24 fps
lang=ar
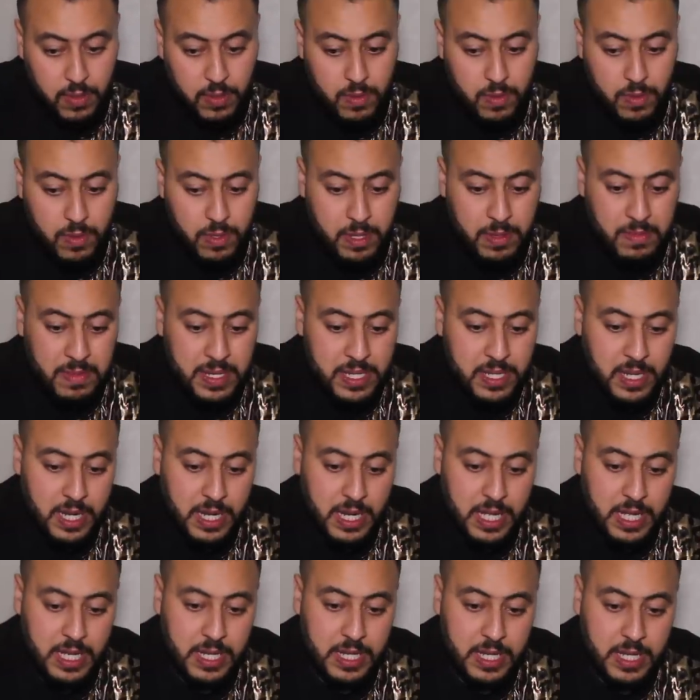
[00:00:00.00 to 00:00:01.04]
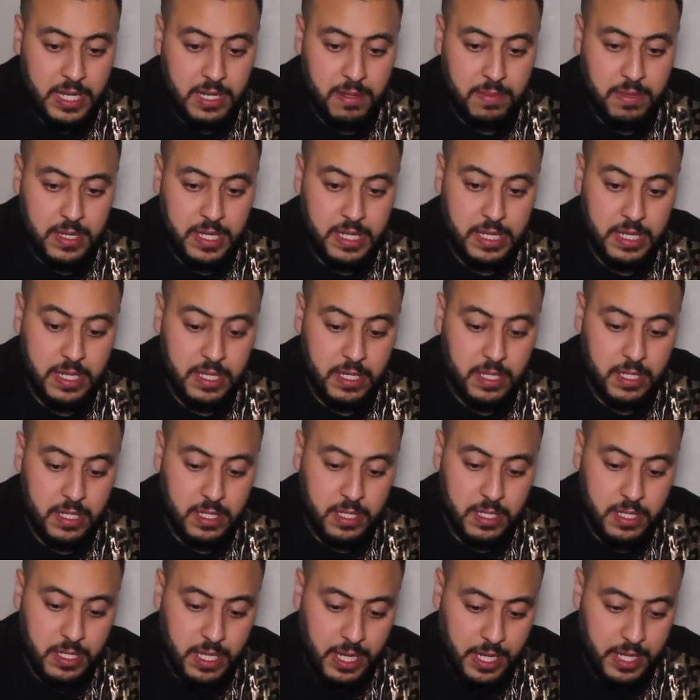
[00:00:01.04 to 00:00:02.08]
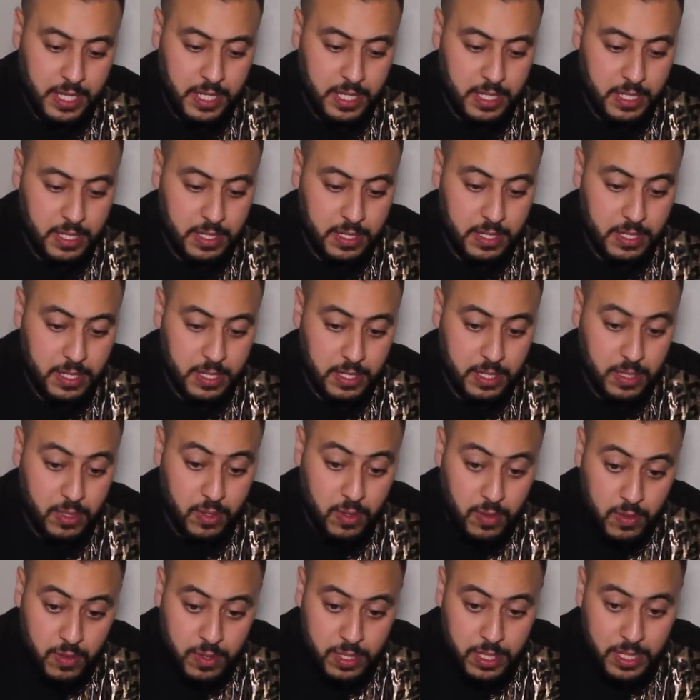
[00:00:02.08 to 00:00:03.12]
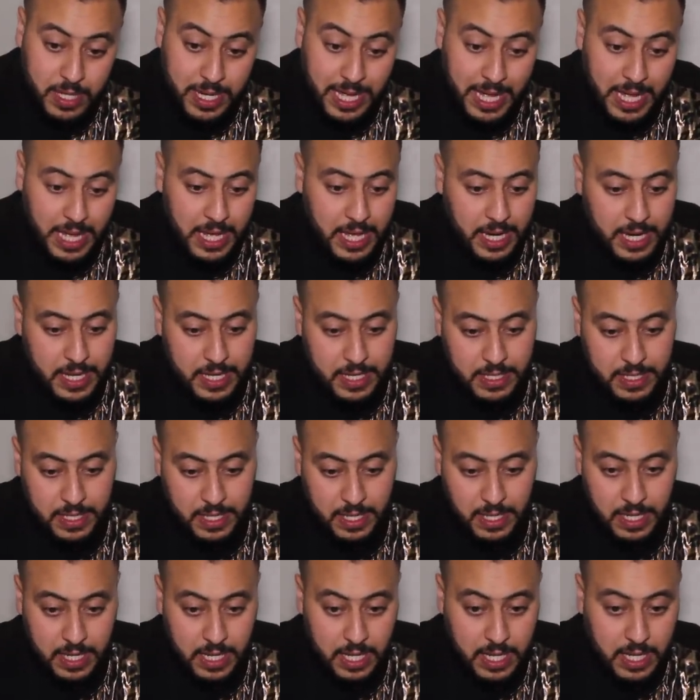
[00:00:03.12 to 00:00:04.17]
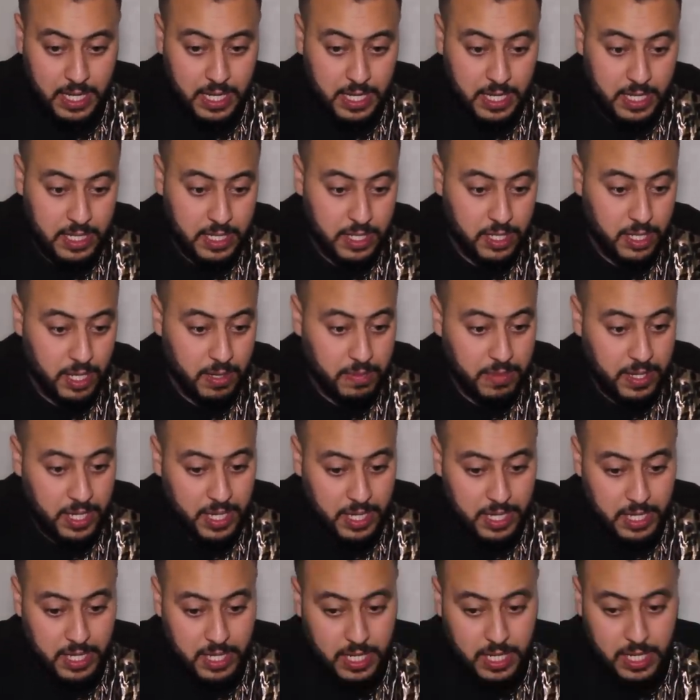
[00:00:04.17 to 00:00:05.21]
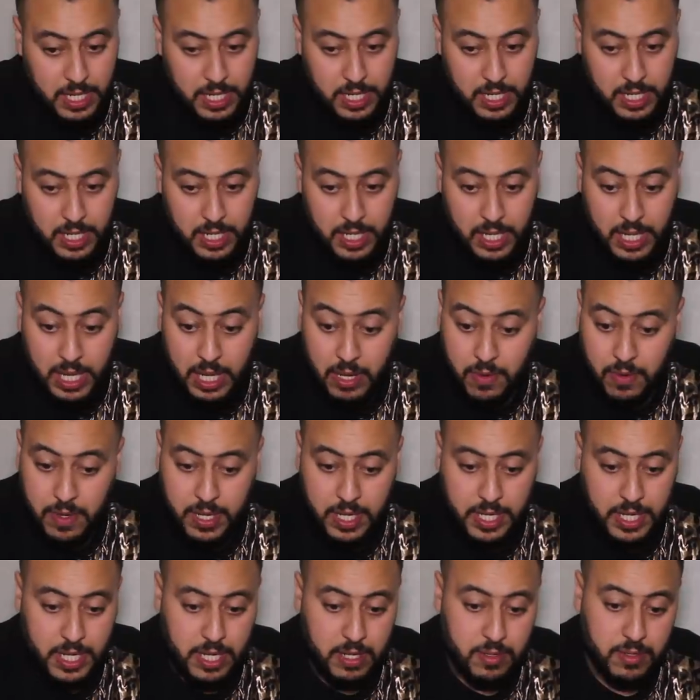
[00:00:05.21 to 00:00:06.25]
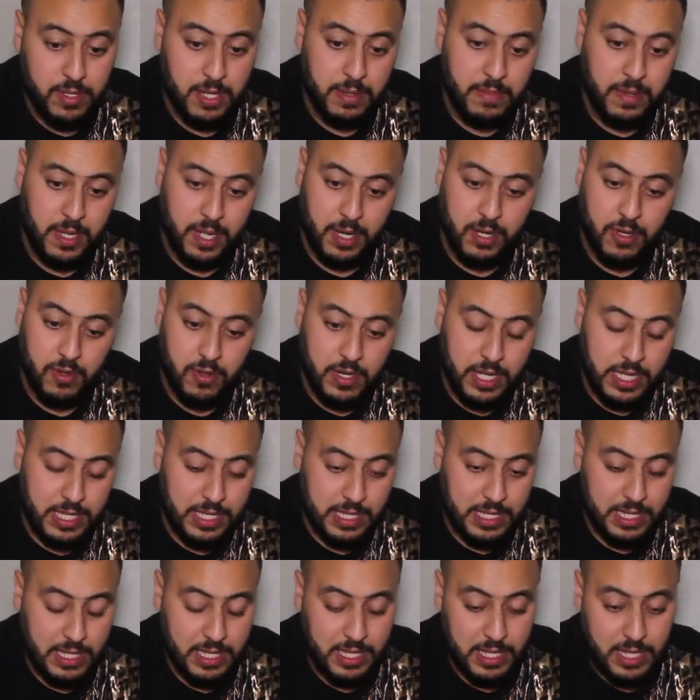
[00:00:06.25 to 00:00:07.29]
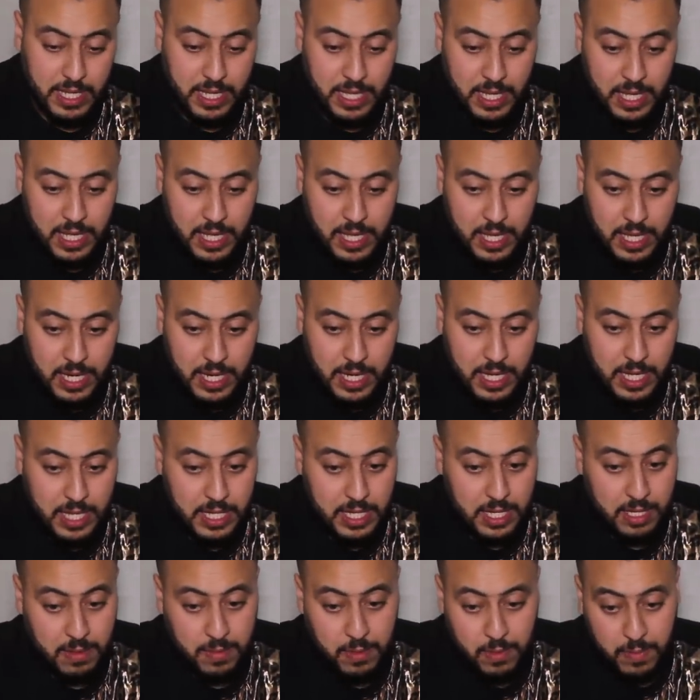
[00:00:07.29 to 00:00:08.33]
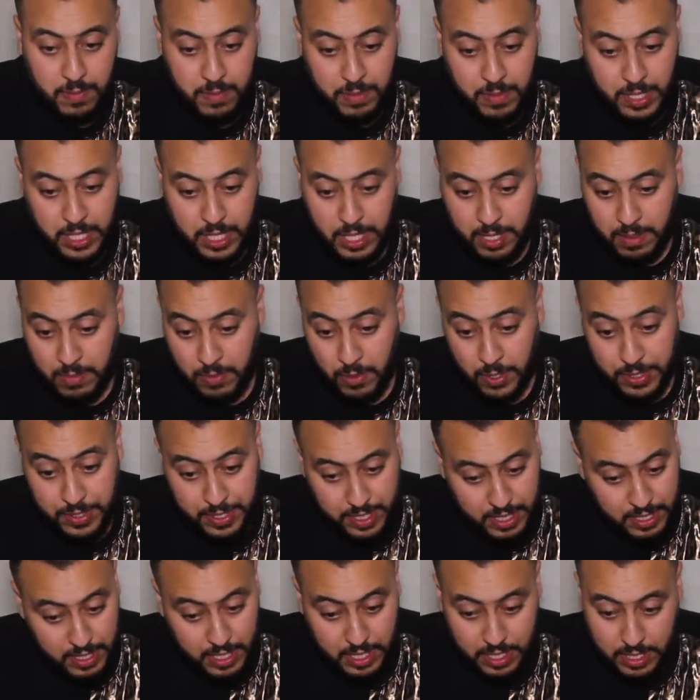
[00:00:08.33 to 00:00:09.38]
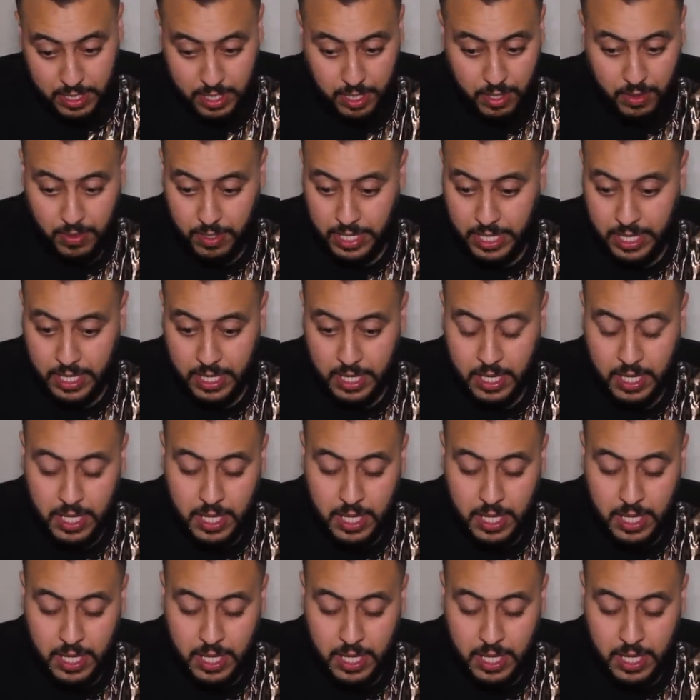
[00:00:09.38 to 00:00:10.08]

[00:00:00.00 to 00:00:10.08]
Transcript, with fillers: وعملت على انني باش يعني نكون حريص على جميع القوانين وجميع الرخص اللي اللي طلبهم مني المؤسسات ديولي